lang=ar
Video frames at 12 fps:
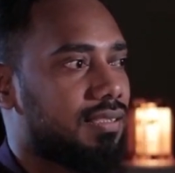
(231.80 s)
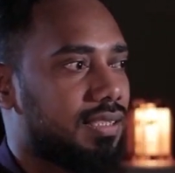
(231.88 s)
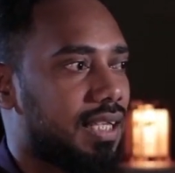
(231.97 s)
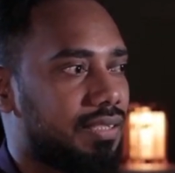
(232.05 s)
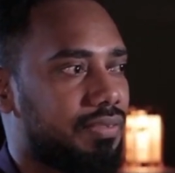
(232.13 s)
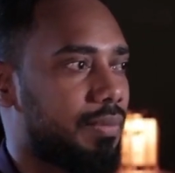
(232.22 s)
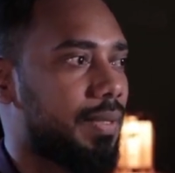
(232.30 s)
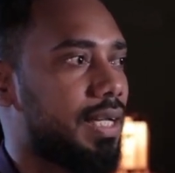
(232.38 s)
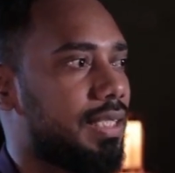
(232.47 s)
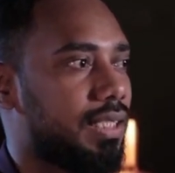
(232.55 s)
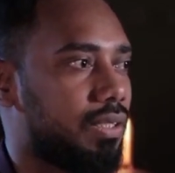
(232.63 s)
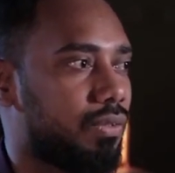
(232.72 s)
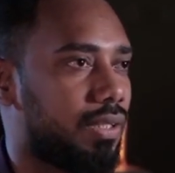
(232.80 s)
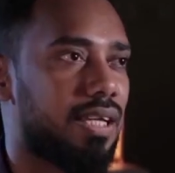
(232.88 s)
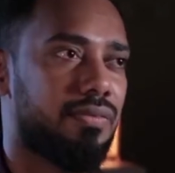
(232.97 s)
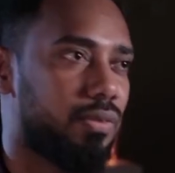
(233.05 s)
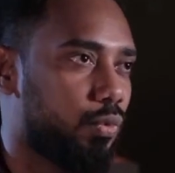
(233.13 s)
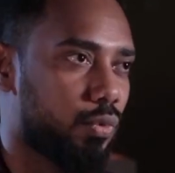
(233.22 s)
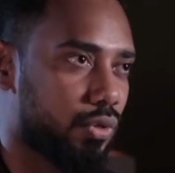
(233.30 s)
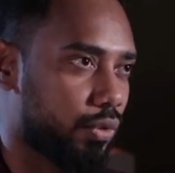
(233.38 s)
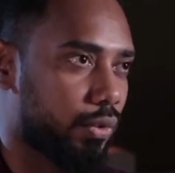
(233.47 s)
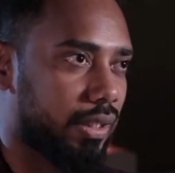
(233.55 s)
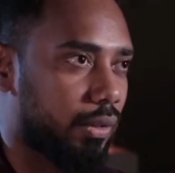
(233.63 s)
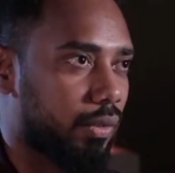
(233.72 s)
جات في بالي انه كيف العود
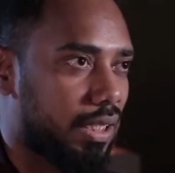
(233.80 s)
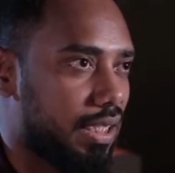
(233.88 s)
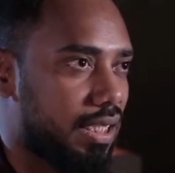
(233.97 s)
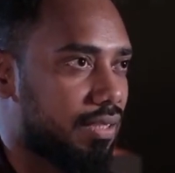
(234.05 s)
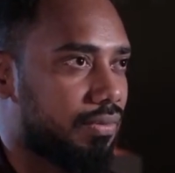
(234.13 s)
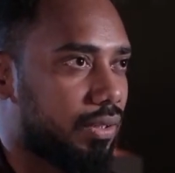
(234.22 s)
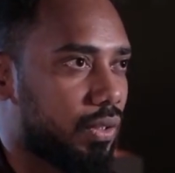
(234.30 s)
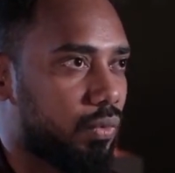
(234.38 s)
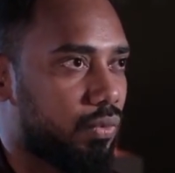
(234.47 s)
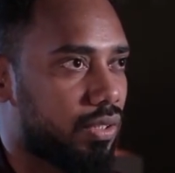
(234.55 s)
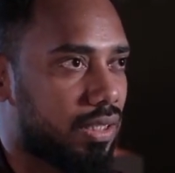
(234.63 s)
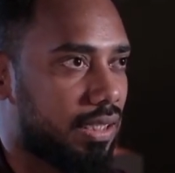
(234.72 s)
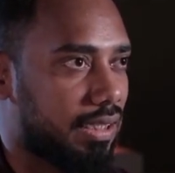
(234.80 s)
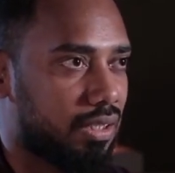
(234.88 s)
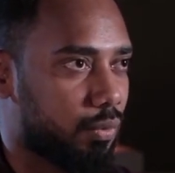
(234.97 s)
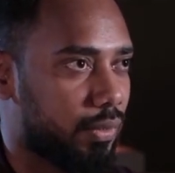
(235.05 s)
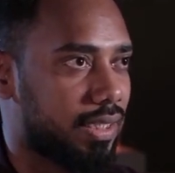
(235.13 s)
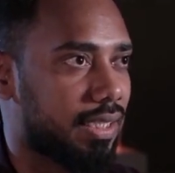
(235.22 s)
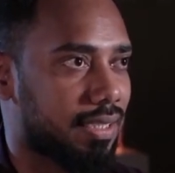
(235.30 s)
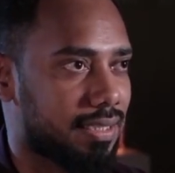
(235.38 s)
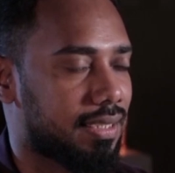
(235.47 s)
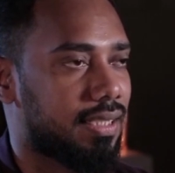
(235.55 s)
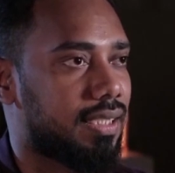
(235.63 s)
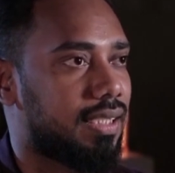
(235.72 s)
صنع وانا نعرف انه العود صنع يدويا
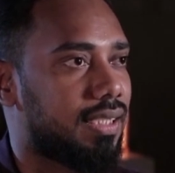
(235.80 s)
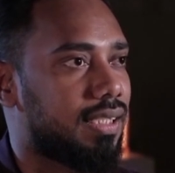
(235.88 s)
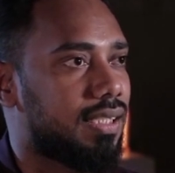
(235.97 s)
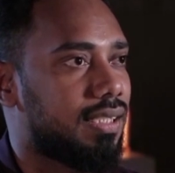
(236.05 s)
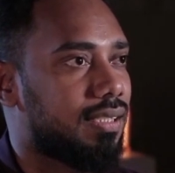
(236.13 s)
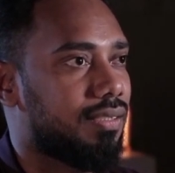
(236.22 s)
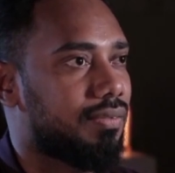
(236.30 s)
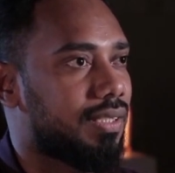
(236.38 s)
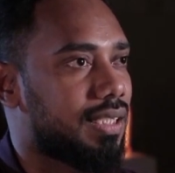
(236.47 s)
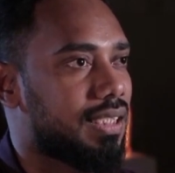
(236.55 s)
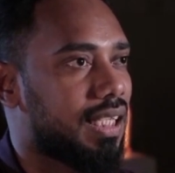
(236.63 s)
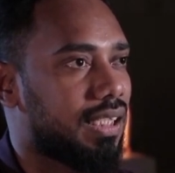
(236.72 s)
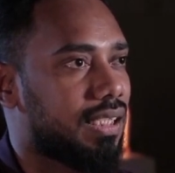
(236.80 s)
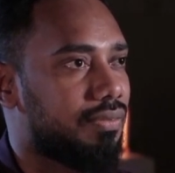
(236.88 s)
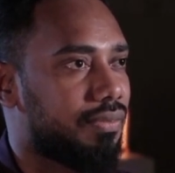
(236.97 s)
اصلا فجاءت